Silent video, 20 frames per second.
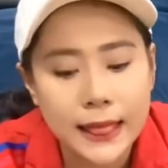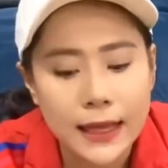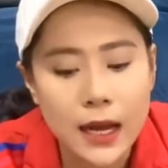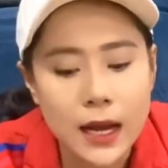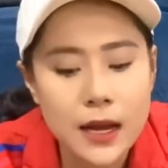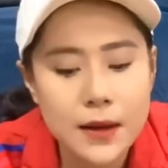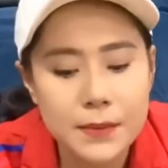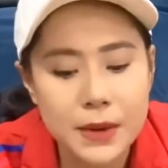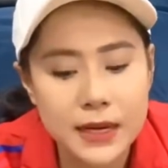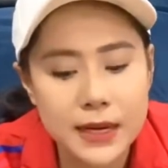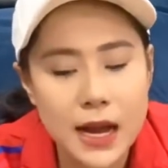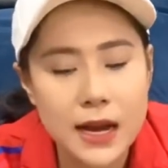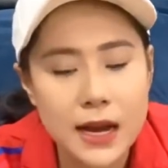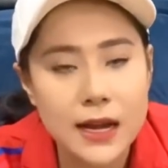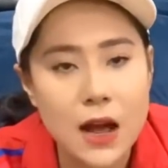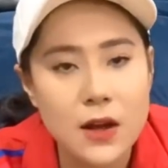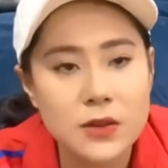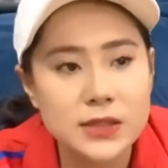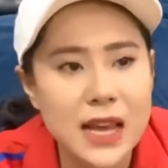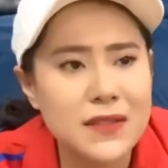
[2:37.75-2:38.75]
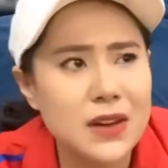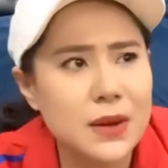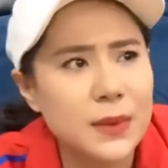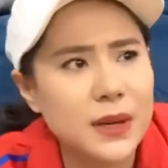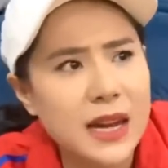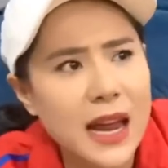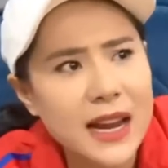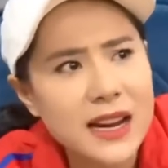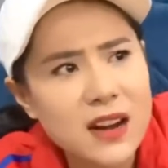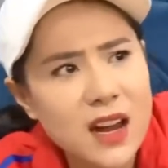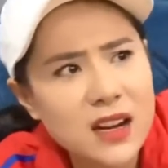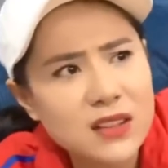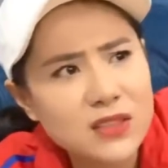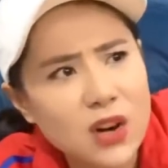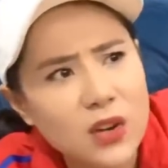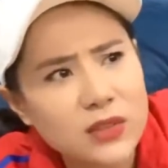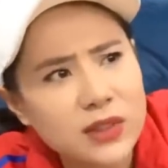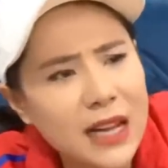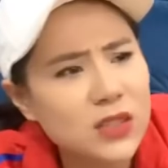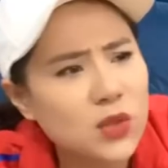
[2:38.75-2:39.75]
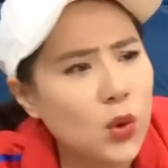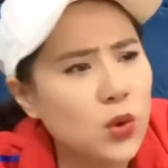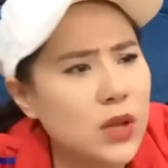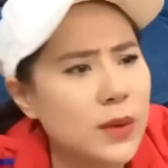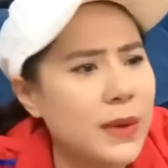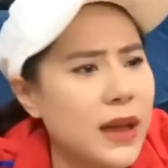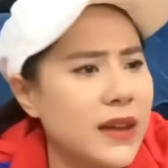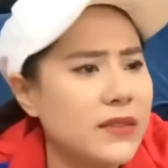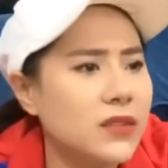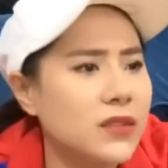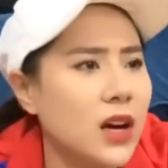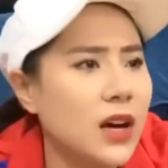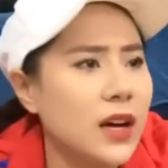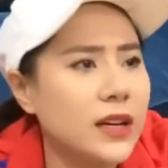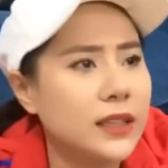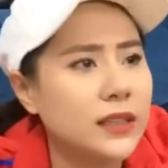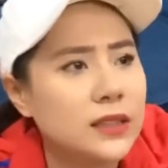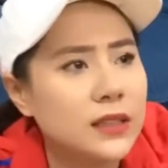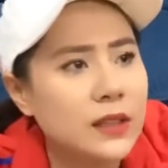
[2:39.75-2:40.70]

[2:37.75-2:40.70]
đó mình đã khảo sát và mình ấy hết rồi tắt chuông giùm em ơi